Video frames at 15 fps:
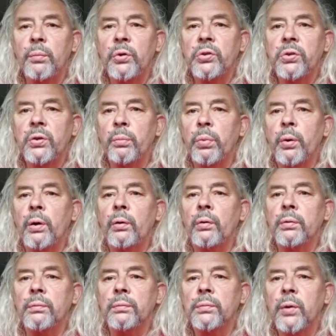bisschen
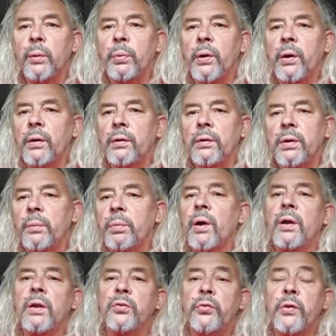braun gebrannt. Ich habe
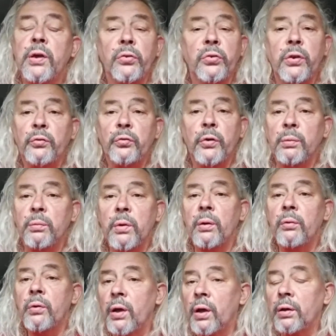gar nicht viel gesehen von ihm,
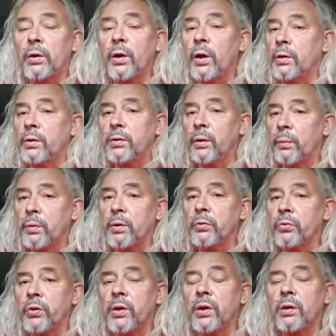ganz angerannt. Ich habe ihn
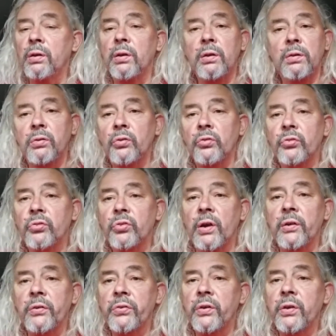gesehen und dachte,
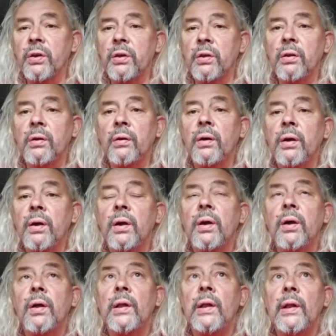scheiße, ey, ne?
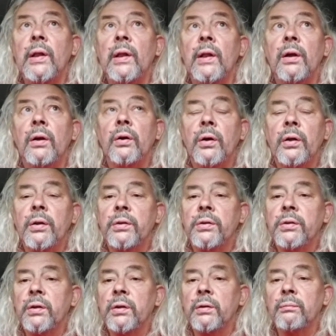
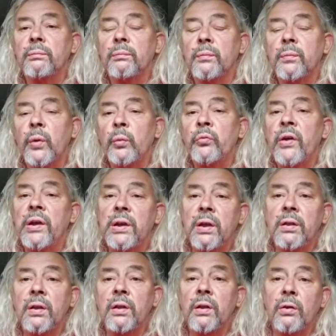Und ähm, im
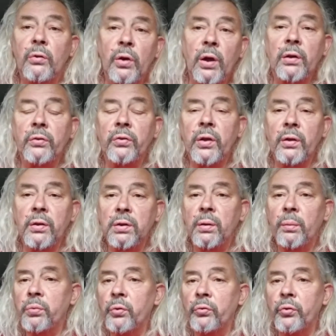Weggehen hat er noch gesagt, ich
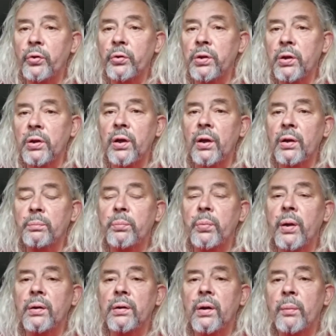habe sofort Hilde an,
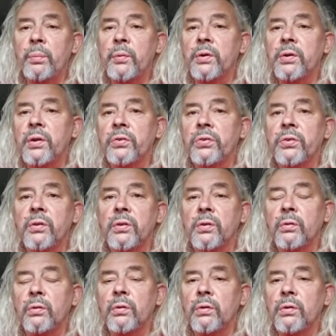an, abgetastet
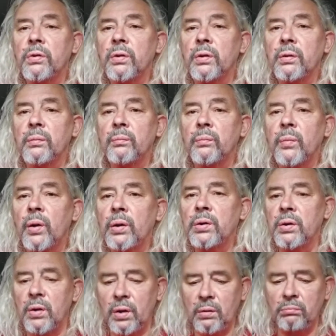und ähm,
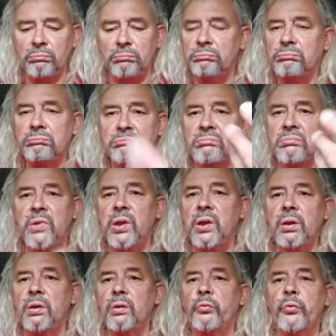hatte dann die
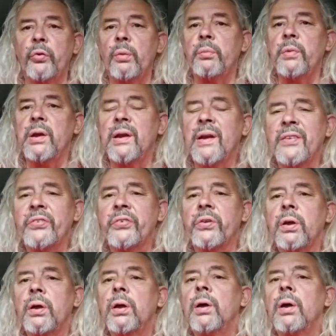Hände voll mit nass,